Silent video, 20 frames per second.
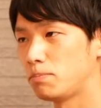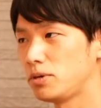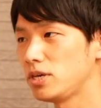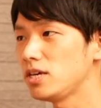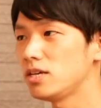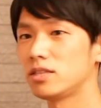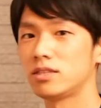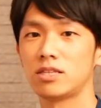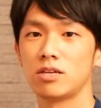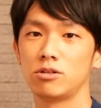
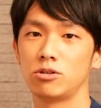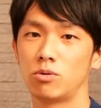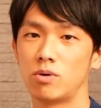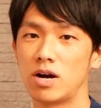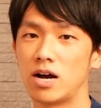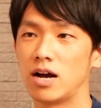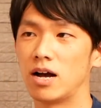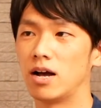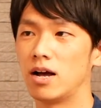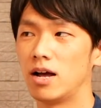P っていうの
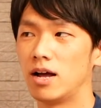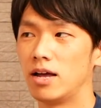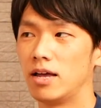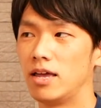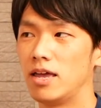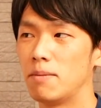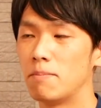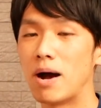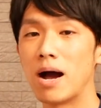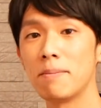は、
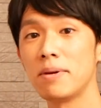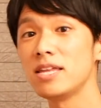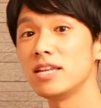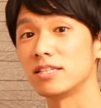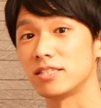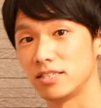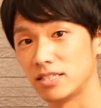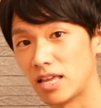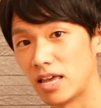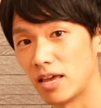えー、豆で
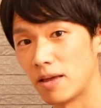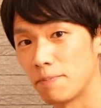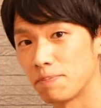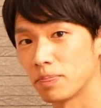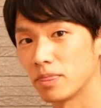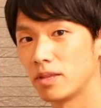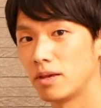すね。